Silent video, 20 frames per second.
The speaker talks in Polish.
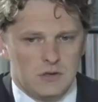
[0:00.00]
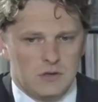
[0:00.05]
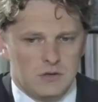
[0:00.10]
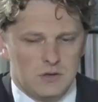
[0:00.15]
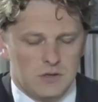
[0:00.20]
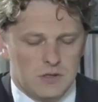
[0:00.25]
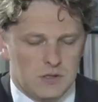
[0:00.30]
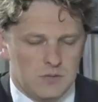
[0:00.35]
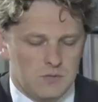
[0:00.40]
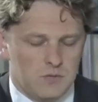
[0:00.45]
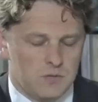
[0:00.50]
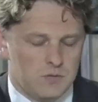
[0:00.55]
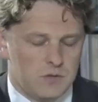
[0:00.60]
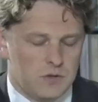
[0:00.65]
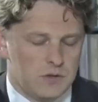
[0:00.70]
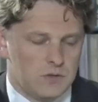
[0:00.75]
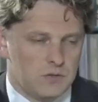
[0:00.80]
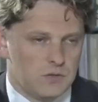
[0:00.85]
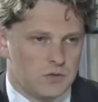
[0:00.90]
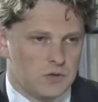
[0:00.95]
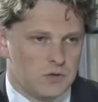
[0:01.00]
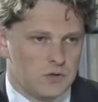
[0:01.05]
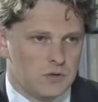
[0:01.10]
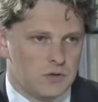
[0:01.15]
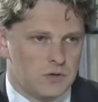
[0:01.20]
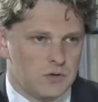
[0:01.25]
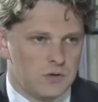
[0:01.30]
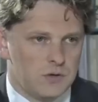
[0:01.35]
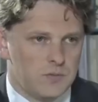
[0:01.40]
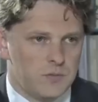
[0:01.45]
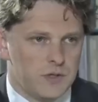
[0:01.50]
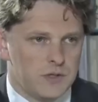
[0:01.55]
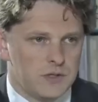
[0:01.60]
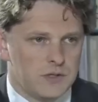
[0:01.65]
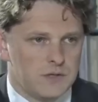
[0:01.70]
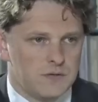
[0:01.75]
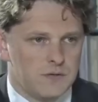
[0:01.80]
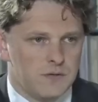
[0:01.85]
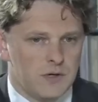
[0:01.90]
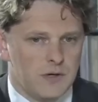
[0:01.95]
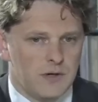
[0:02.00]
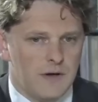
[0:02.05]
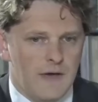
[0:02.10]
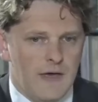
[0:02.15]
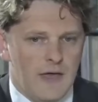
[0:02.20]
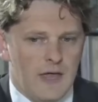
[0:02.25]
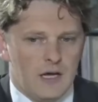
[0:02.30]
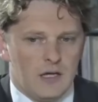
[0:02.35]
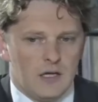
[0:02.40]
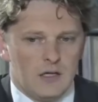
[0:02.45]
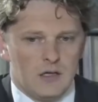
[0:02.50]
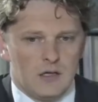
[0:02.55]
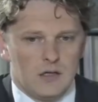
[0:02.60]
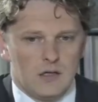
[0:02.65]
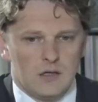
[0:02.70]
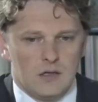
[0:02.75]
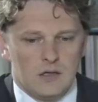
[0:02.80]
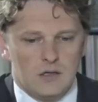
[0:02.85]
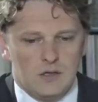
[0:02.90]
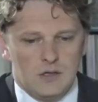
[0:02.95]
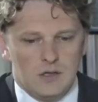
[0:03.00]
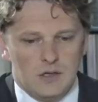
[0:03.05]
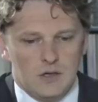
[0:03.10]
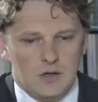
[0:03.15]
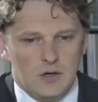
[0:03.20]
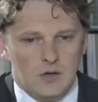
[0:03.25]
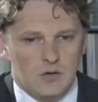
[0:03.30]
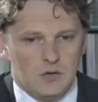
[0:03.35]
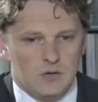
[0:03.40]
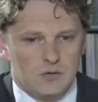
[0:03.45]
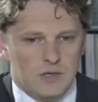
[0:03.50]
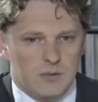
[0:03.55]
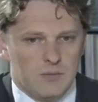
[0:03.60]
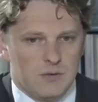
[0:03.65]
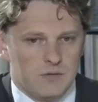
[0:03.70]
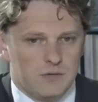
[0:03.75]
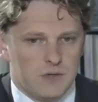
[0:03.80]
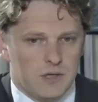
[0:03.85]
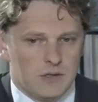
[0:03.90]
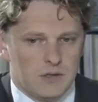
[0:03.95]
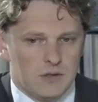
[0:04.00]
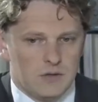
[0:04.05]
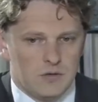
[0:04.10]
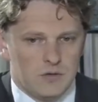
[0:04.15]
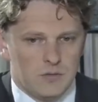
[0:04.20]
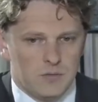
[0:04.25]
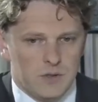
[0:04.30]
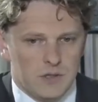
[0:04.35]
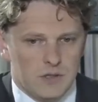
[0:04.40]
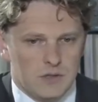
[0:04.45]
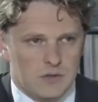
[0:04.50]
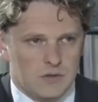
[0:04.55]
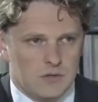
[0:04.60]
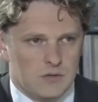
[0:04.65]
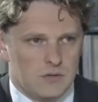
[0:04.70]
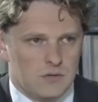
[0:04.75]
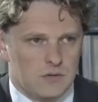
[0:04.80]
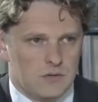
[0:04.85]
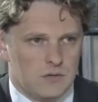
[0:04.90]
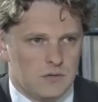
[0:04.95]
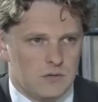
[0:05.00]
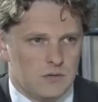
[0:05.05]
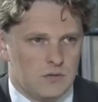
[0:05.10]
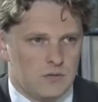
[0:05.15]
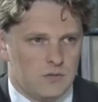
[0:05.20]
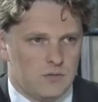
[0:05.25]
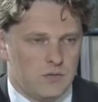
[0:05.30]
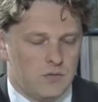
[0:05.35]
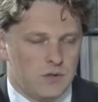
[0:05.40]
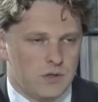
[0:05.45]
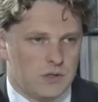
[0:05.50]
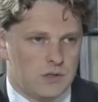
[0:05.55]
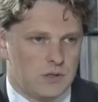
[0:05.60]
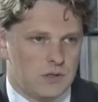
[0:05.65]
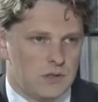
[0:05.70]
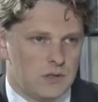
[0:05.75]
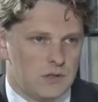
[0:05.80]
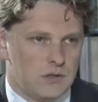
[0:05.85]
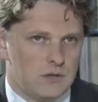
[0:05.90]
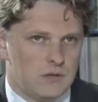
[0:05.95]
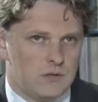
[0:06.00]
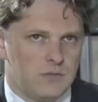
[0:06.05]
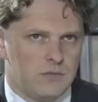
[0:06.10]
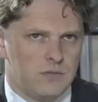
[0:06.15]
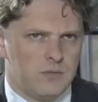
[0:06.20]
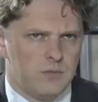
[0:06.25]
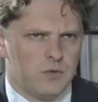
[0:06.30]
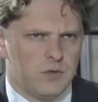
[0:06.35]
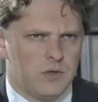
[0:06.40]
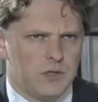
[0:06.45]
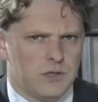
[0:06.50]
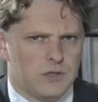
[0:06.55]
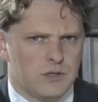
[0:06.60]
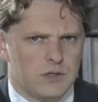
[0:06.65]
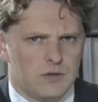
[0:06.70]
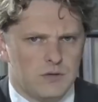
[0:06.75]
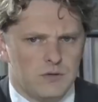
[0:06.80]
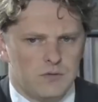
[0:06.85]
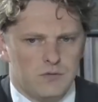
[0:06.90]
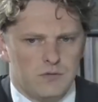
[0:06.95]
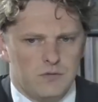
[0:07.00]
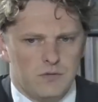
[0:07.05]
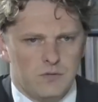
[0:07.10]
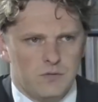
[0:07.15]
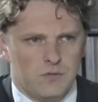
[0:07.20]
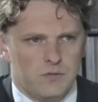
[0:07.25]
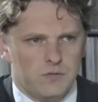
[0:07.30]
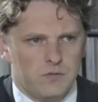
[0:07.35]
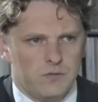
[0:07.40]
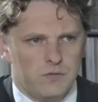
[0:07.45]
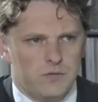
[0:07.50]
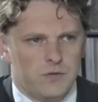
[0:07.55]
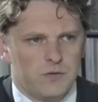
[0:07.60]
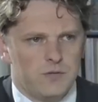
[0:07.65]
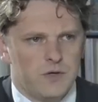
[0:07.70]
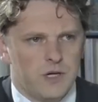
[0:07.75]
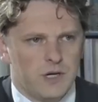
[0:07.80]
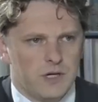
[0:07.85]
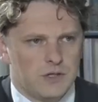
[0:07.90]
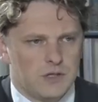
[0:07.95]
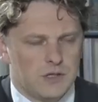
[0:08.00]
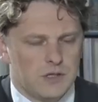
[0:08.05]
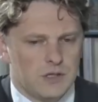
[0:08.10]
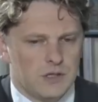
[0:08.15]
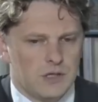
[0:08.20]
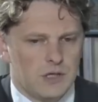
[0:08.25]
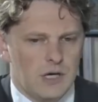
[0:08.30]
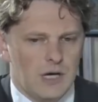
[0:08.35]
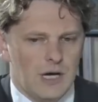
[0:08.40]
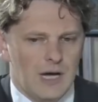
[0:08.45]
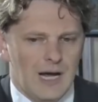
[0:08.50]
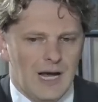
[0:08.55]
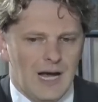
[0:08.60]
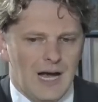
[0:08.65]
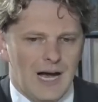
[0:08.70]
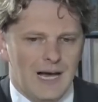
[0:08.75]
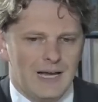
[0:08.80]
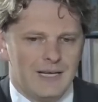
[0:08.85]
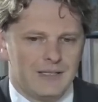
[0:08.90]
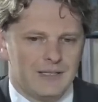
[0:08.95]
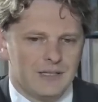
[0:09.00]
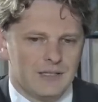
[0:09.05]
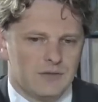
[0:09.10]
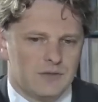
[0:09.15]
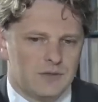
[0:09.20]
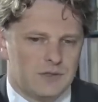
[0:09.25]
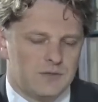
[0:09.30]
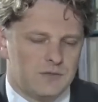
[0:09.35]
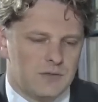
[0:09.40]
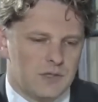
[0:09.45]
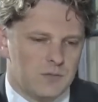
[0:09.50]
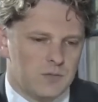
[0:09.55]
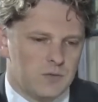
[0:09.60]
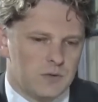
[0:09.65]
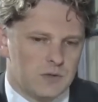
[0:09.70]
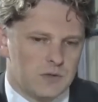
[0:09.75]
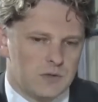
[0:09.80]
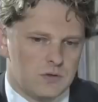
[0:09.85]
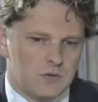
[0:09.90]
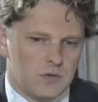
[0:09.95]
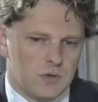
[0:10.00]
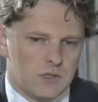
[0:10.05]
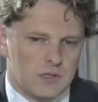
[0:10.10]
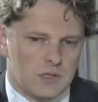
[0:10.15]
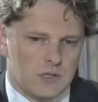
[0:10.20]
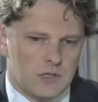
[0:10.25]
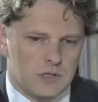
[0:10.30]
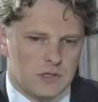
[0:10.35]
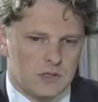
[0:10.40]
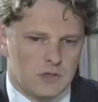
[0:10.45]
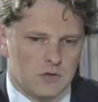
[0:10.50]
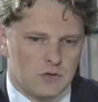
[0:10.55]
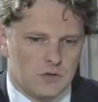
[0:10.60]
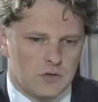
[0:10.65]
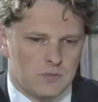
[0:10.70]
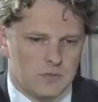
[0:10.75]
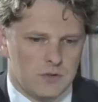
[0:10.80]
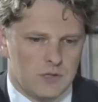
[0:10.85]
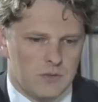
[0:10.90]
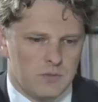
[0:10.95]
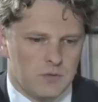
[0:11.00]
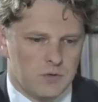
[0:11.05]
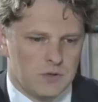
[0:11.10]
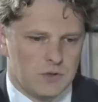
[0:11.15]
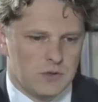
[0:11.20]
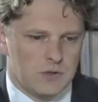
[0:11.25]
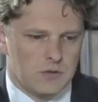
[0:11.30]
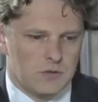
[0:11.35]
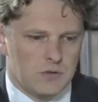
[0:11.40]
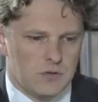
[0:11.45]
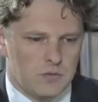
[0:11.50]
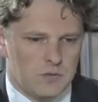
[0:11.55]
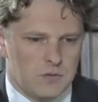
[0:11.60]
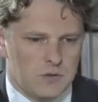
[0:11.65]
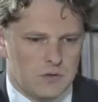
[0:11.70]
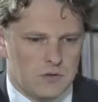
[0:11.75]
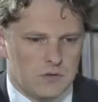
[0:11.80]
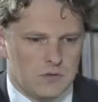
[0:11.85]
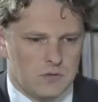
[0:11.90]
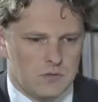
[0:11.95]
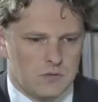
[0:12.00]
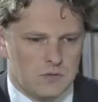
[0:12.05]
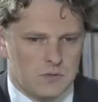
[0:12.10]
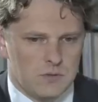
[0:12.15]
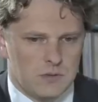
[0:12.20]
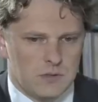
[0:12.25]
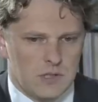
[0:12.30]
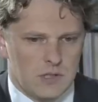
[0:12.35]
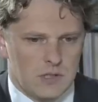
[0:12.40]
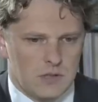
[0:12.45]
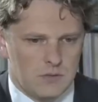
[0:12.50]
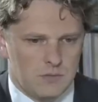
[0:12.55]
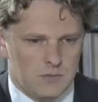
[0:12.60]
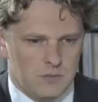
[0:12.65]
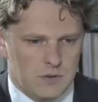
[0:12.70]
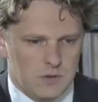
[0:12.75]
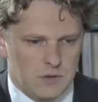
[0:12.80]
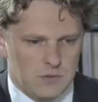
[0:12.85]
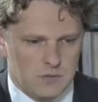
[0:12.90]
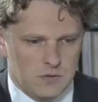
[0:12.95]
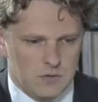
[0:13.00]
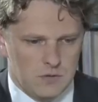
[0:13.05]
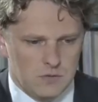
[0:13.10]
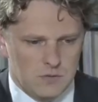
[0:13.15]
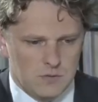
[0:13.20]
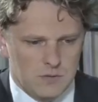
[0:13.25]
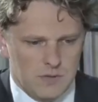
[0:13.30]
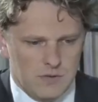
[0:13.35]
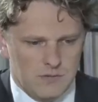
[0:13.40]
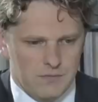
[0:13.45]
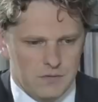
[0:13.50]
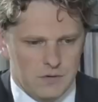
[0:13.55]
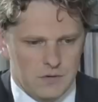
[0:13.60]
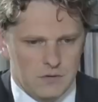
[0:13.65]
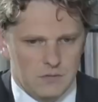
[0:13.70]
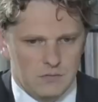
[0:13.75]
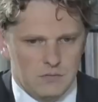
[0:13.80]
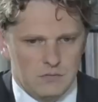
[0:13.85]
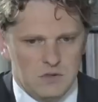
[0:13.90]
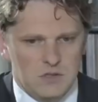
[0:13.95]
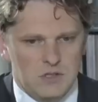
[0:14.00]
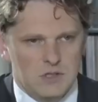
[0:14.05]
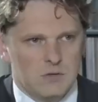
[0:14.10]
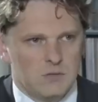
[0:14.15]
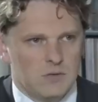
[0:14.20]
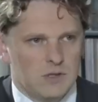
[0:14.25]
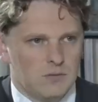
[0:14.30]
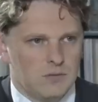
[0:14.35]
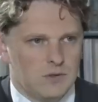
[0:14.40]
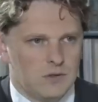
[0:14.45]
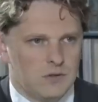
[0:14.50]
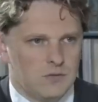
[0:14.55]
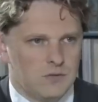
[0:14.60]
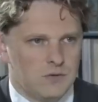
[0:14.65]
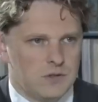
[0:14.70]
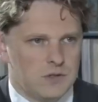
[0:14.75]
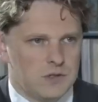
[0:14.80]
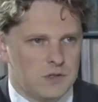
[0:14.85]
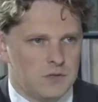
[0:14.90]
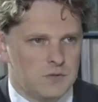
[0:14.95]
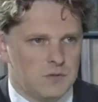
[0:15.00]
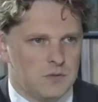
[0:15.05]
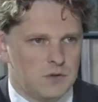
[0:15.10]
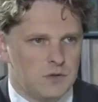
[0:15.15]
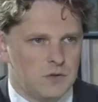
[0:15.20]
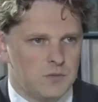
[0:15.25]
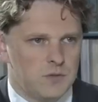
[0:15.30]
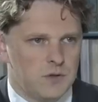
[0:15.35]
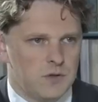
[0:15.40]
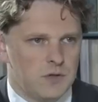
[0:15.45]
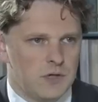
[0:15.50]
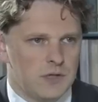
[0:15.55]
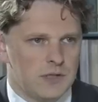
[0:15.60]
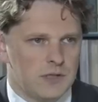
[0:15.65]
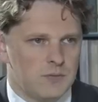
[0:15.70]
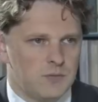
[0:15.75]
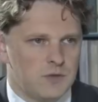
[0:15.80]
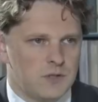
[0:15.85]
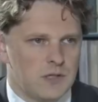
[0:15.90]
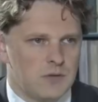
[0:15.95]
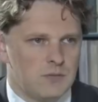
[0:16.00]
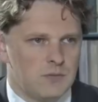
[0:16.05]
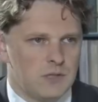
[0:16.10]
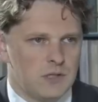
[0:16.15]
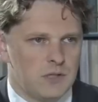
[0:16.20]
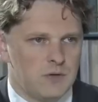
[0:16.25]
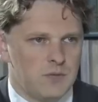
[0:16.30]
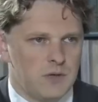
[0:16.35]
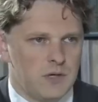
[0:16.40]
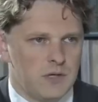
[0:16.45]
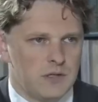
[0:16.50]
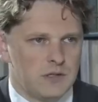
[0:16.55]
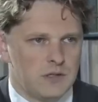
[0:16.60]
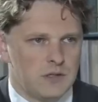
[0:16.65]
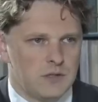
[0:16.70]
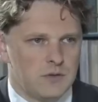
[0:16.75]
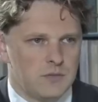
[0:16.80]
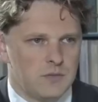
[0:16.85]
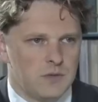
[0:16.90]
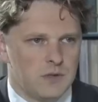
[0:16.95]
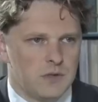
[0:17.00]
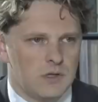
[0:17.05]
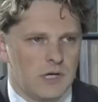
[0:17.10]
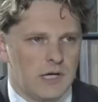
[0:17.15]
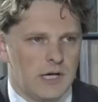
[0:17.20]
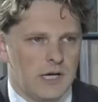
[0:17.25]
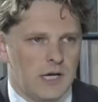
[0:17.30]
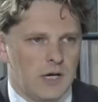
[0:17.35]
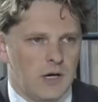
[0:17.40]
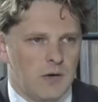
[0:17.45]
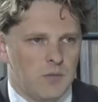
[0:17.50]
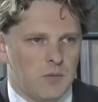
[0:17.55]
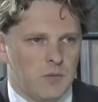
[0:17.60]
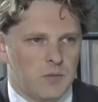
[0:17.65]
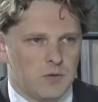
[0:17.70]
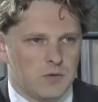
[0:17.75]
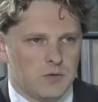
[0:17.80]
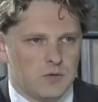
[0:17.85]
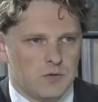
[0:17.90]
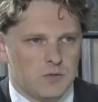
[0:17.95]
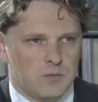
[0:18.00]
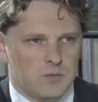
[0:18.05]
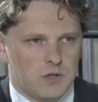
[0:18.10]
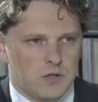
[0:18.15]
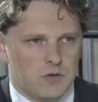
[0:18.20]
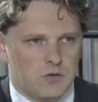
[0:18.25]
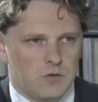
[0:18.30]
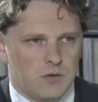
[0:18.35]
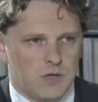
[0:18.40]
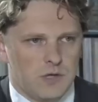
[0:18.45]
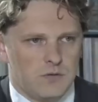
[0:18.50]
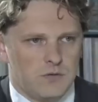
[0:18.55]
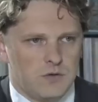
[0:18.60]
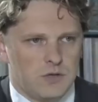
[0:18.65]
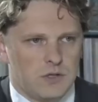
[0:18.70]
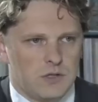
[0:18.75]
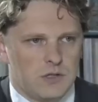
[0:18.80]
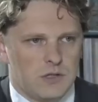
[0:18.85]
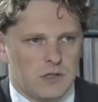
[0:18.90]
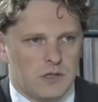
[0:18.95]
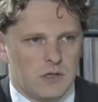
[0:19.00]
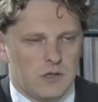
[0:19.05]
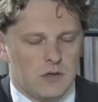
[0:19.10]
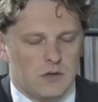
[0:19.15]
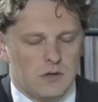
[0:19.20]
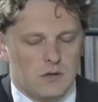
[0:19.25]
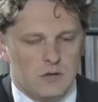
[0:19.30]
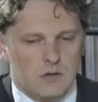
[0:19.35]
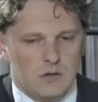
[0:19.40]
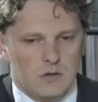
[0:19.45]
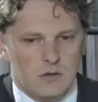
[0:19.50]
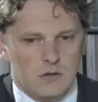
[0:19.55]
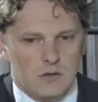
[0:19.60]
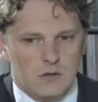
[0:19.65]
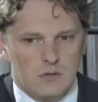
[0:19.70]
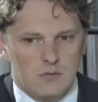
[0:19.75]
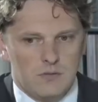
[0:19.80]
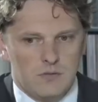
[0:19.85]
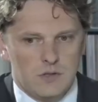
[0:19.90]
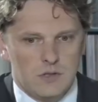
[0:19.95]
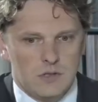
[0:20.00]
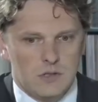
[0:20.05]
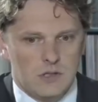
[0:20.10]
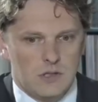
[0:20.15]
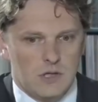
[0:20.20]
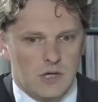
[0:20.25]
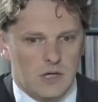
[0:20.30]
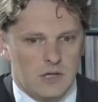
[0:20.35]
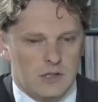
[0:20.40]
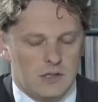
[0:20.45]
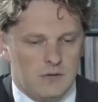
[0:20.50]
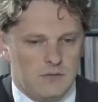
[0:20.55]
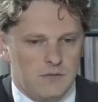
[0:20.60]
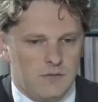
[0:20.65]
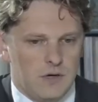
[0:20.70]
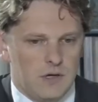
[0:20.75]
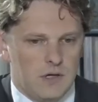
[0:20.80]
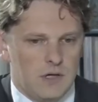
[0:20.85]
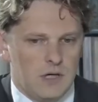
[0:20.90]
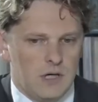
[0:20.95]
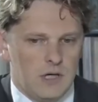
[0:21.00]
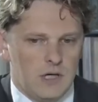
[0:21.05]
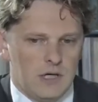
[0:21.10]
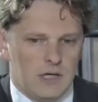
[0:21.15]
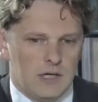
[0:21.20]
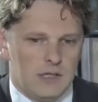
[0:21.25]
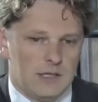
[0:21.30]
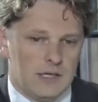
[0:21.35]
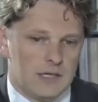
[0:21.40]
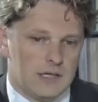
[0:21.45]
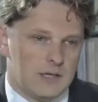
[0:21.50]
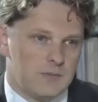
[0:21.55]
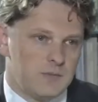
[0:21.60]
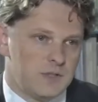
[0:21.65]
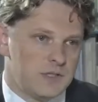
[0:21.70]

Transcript: To jeszcze był wtedy Urząd Ochrony Państwa i jego namawianie do pracy właśnie w bodajże. W wywiadzie. W wywiadzie. Tak. Ale ta dziwna była sytuacja, dlatego że my na posiedzeniu Komisji do Służb Specjalnych mieliśmy tą sprawę, nic się tam nie dowiedzieliśmy i dopiero jak napisałem interpelację, żeby po prostu przeszukać wszystkie, e, wszystkie archiwa, i nagle